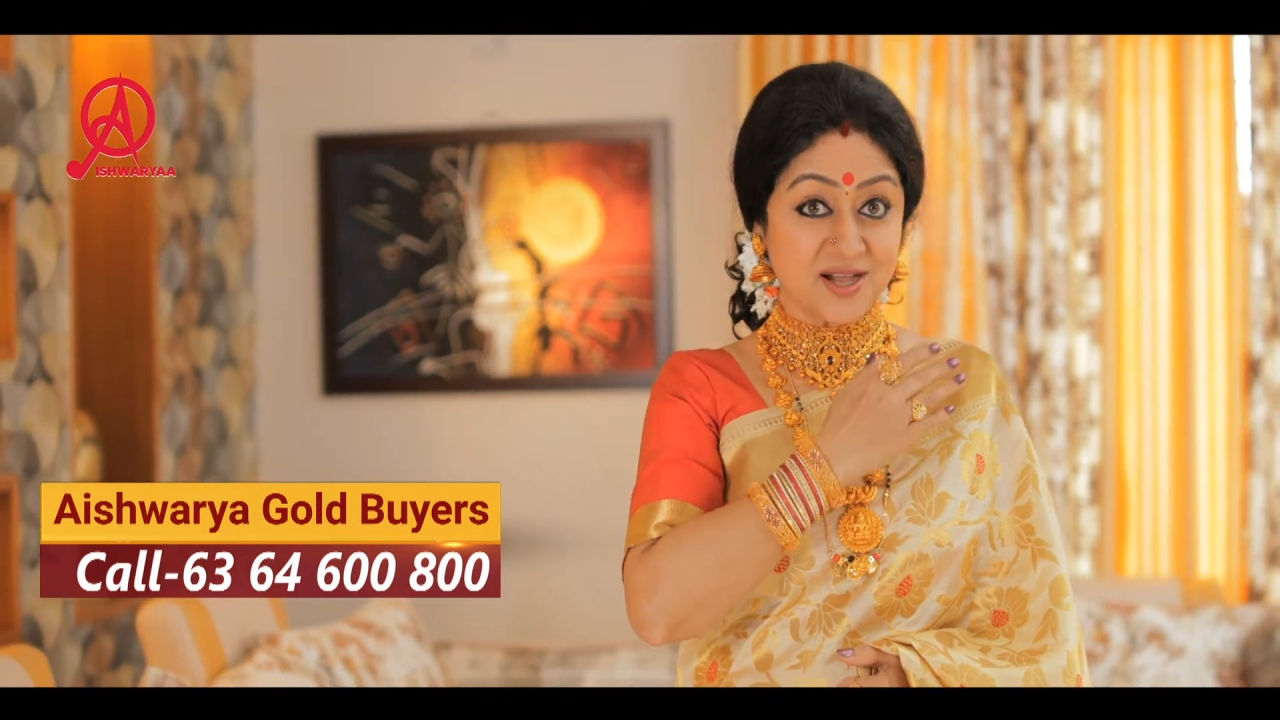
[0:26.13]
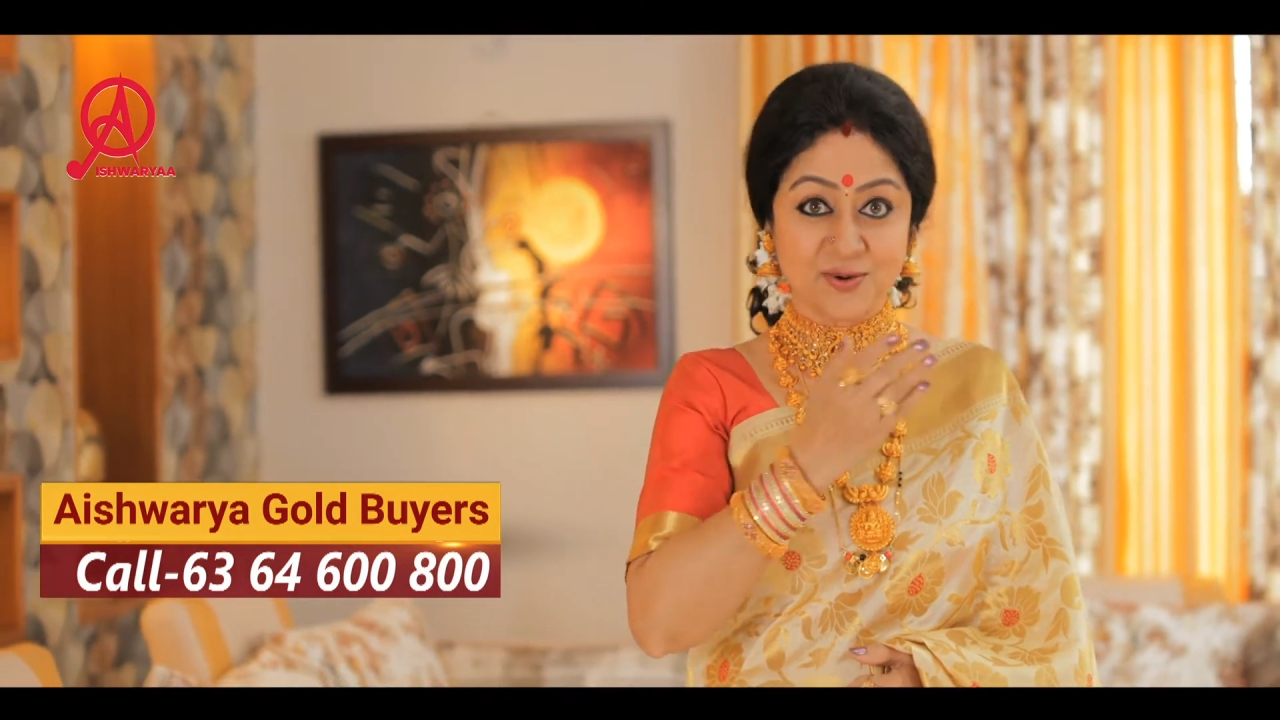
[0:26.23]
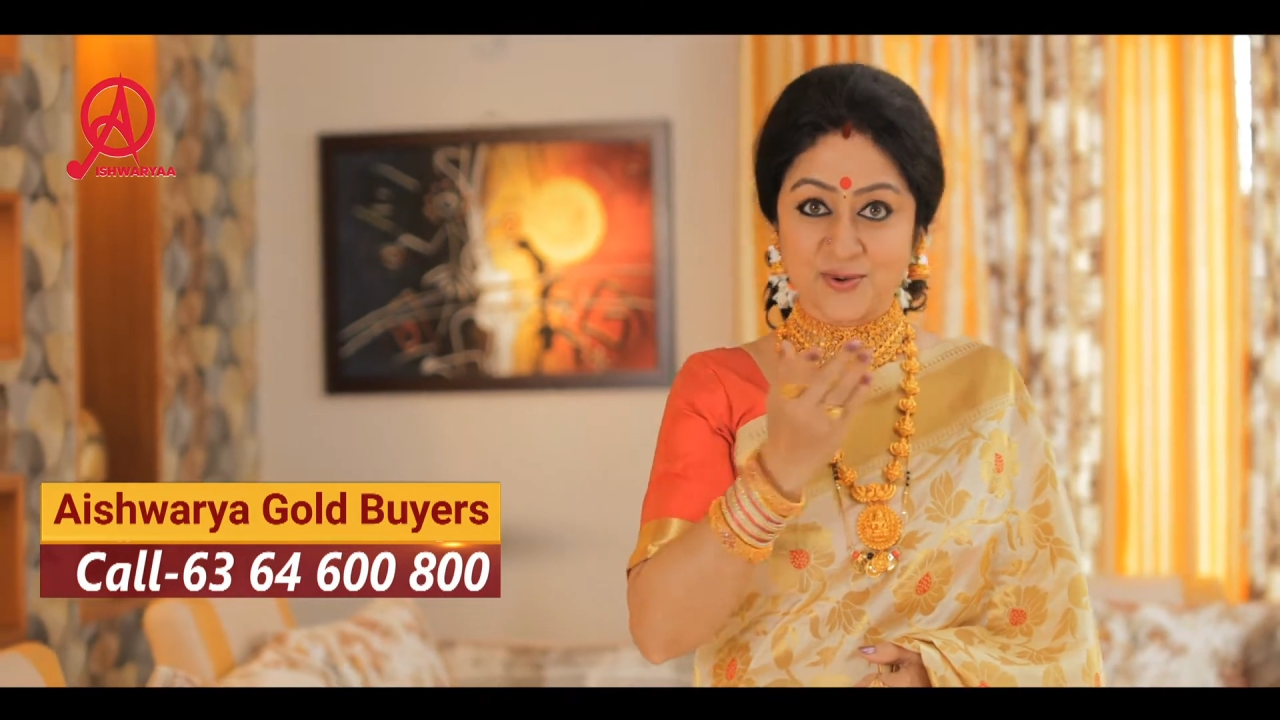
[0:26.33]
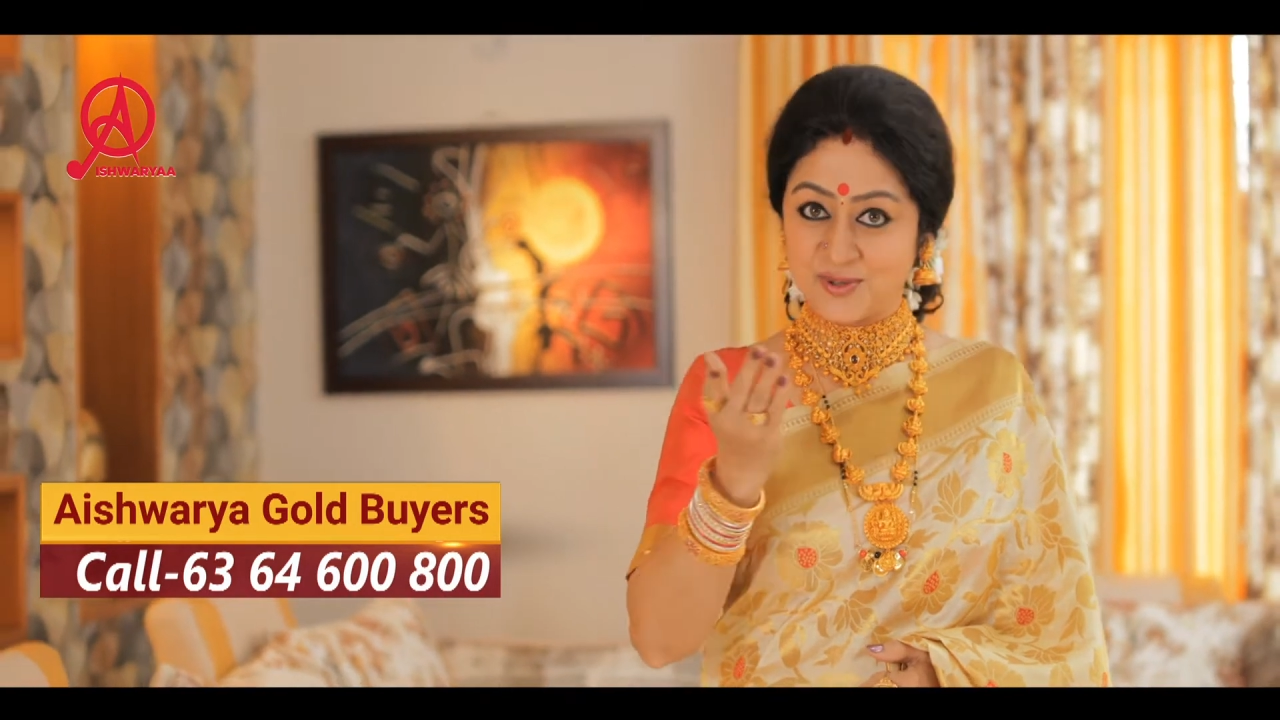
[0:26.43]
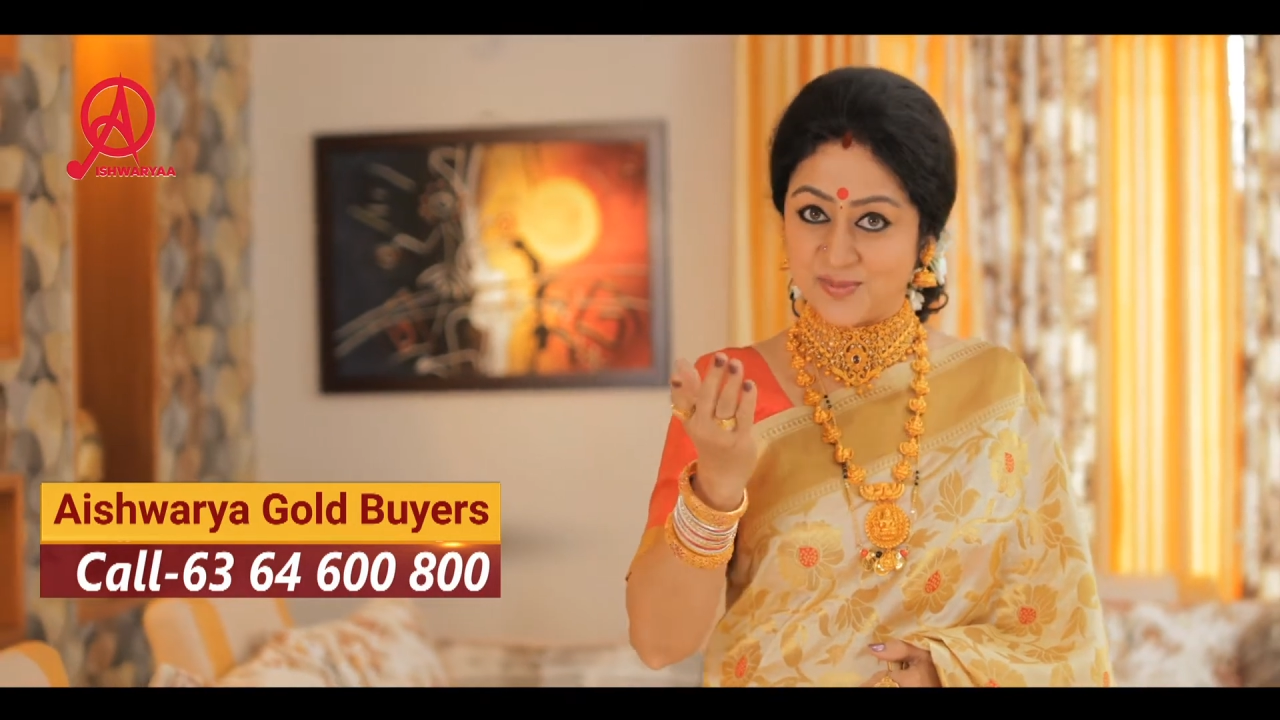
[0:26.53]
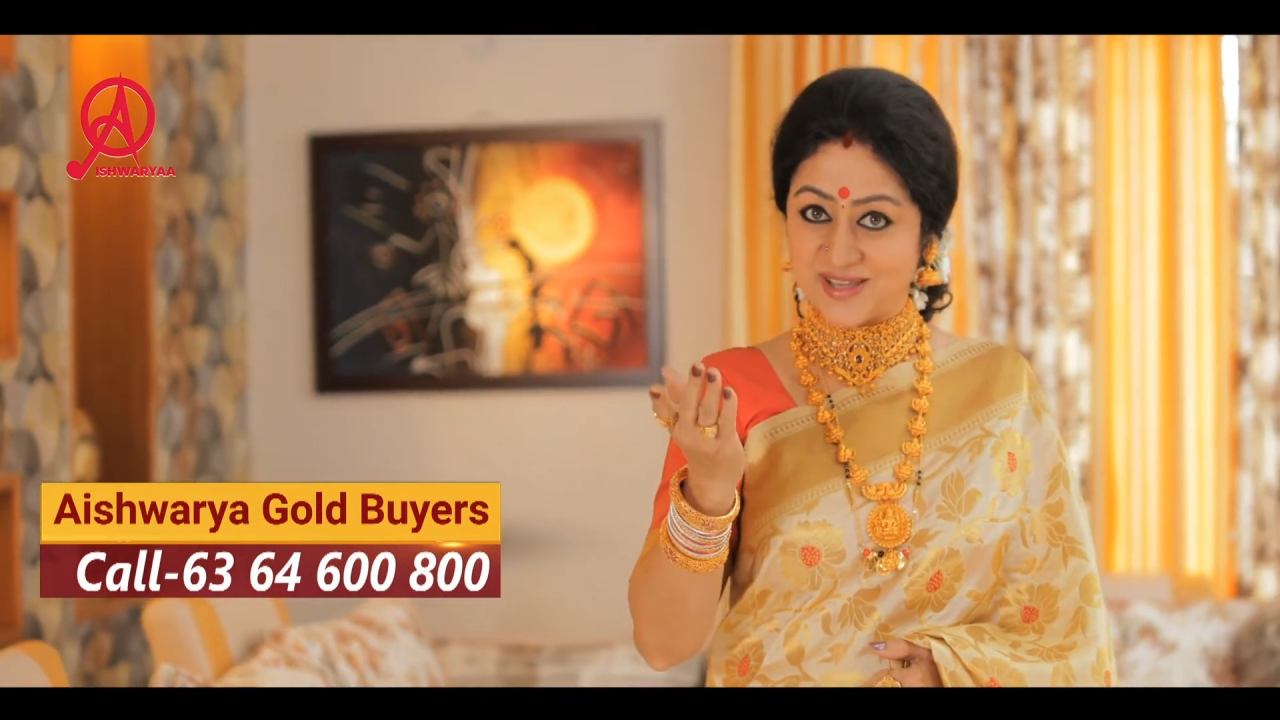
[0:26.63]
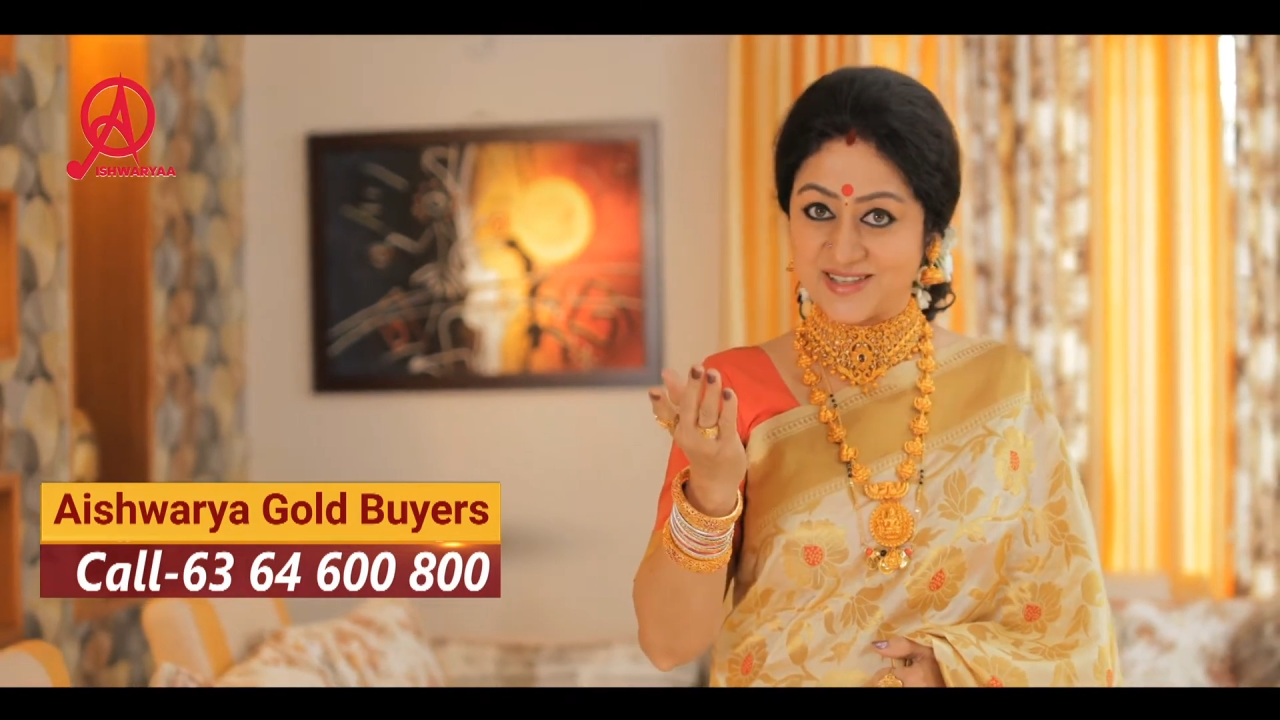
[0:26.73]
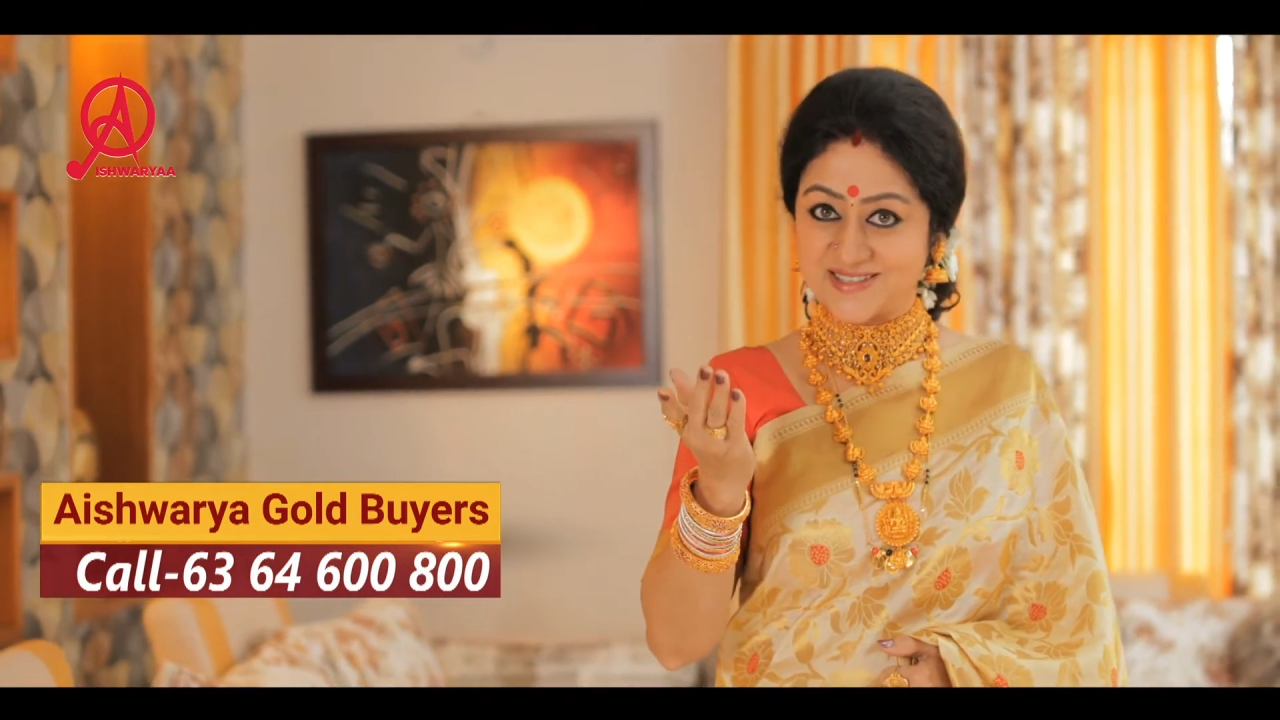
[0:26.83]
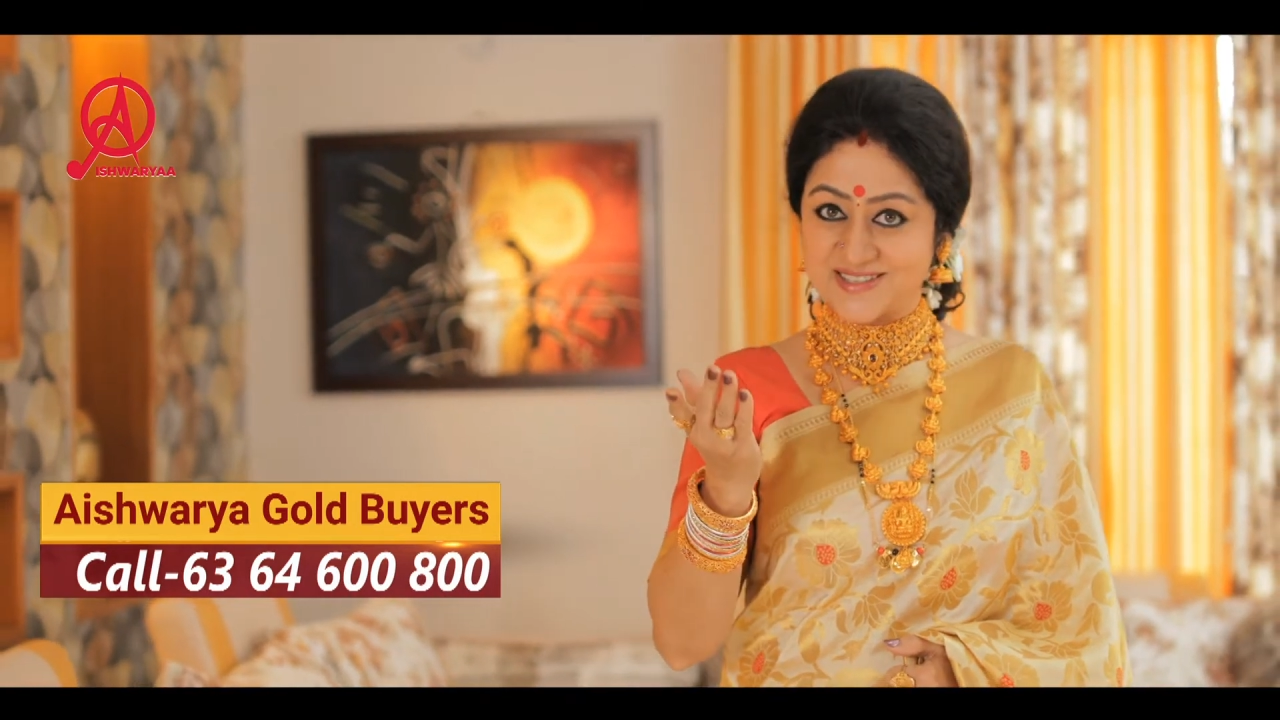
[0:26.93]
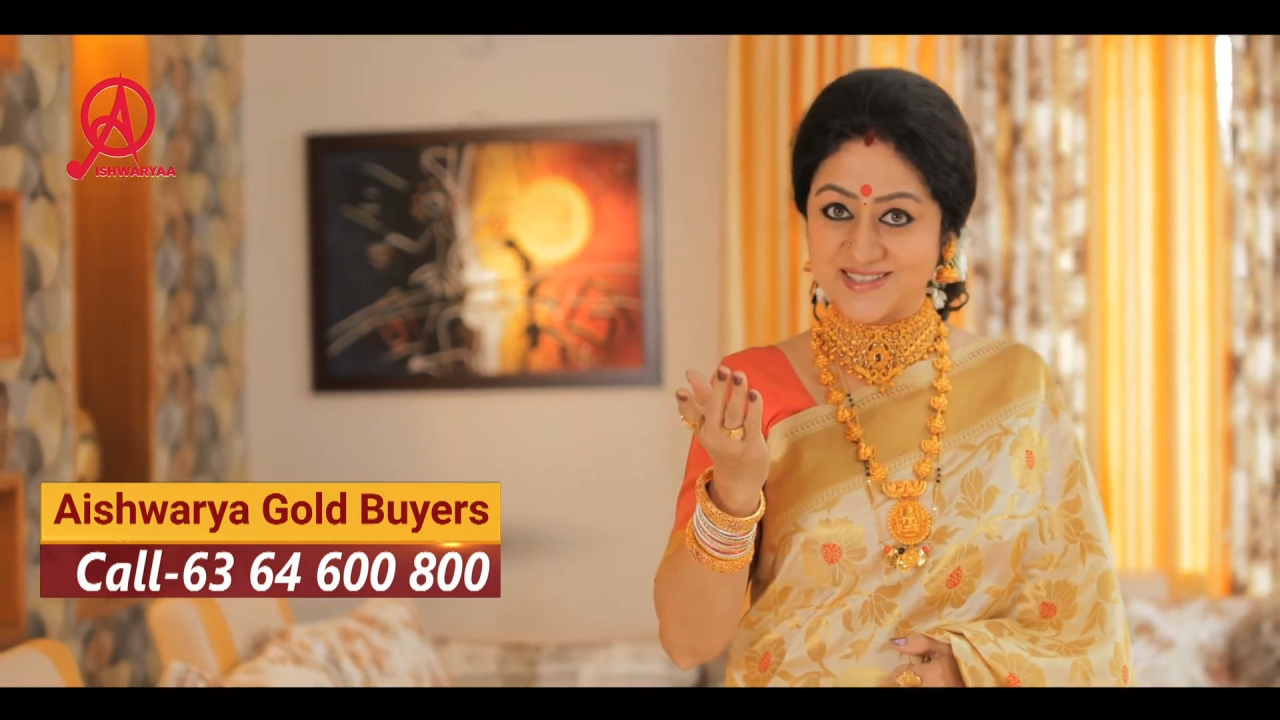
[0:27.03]
గోల్డ్
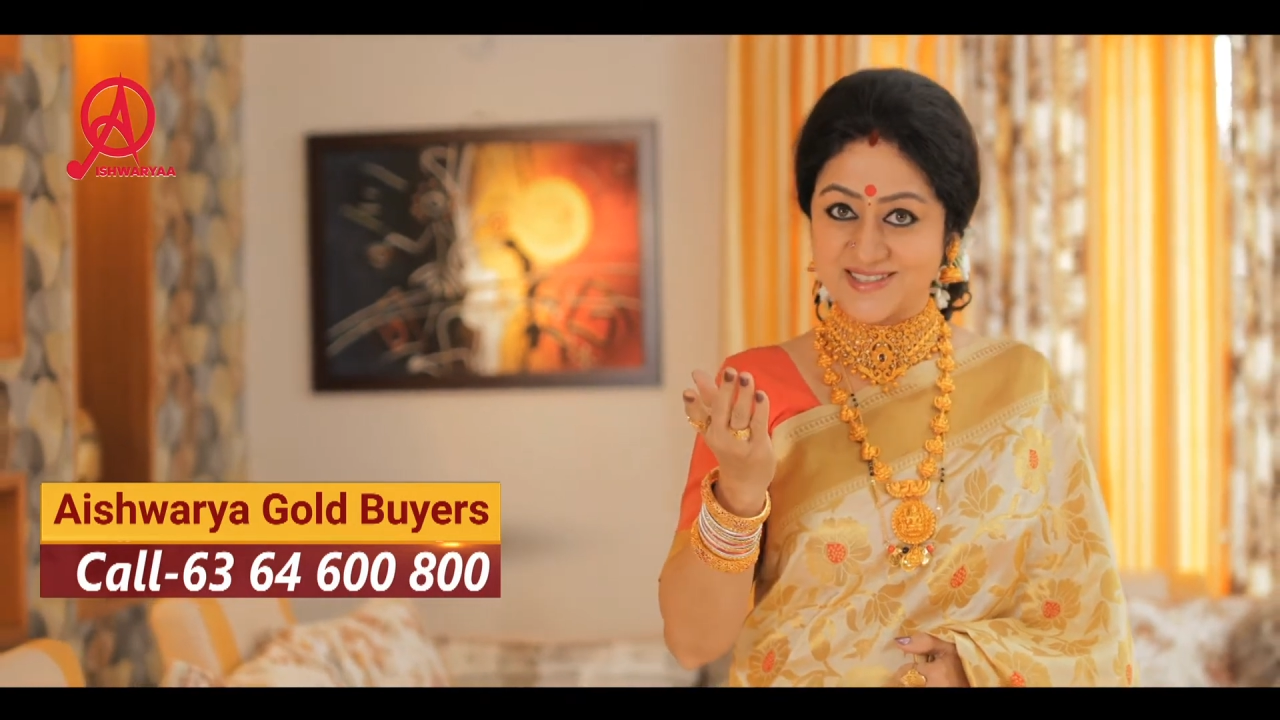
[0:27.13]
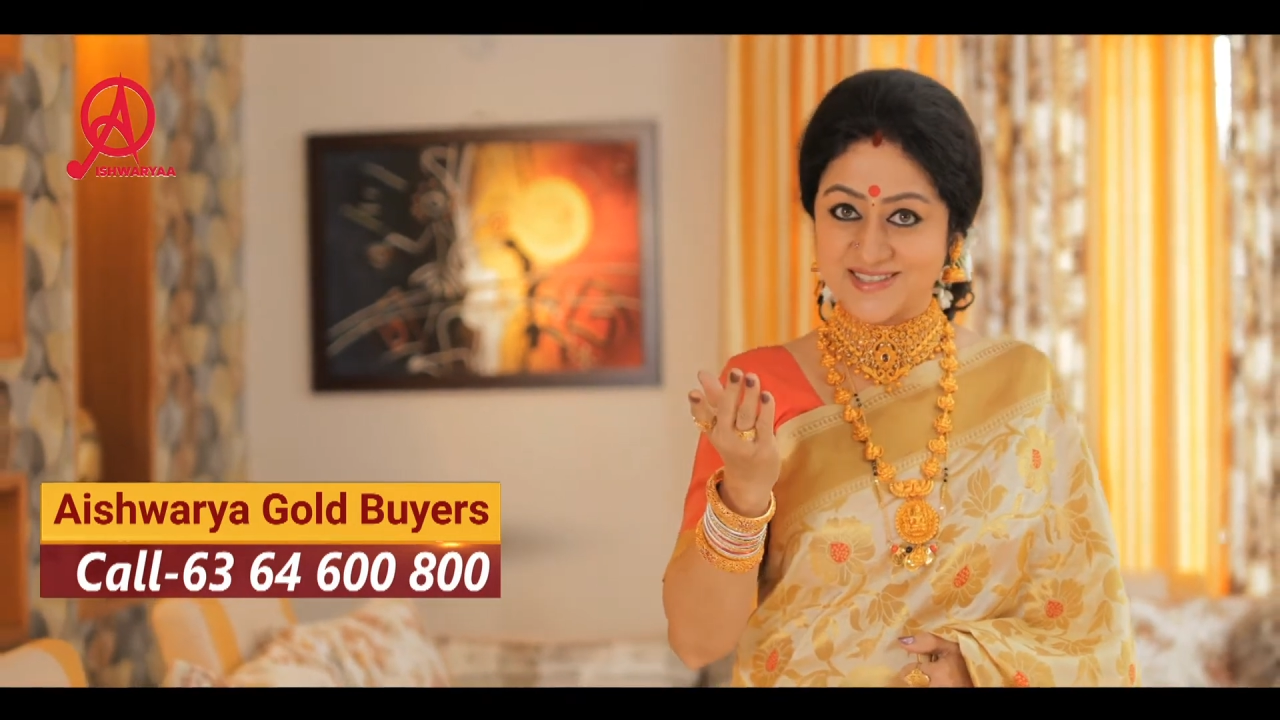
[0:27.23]
బయ్యర్స్